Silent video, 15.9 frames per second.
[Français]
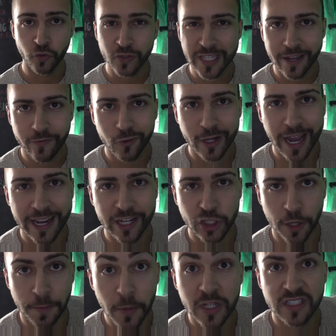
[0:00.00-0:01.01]
vous avoue, guys,
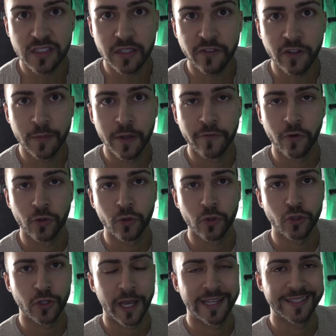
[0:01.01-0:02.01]
je modifie mes
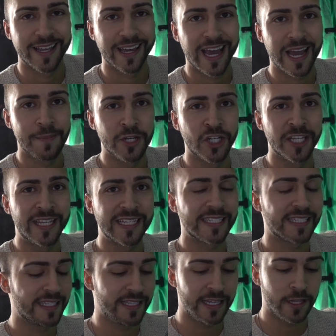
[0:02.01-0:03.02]
photos sur Instagram et j'ai
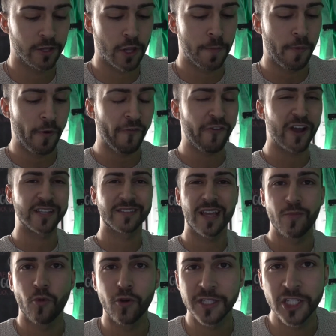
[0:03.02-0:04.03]
décidé de ne pas faire ça
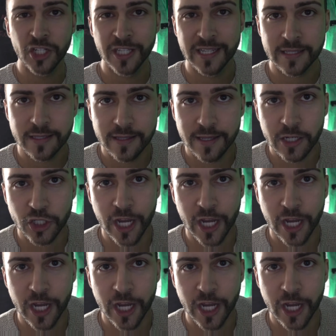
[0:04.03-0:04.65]
à moitié. J'ai décidé que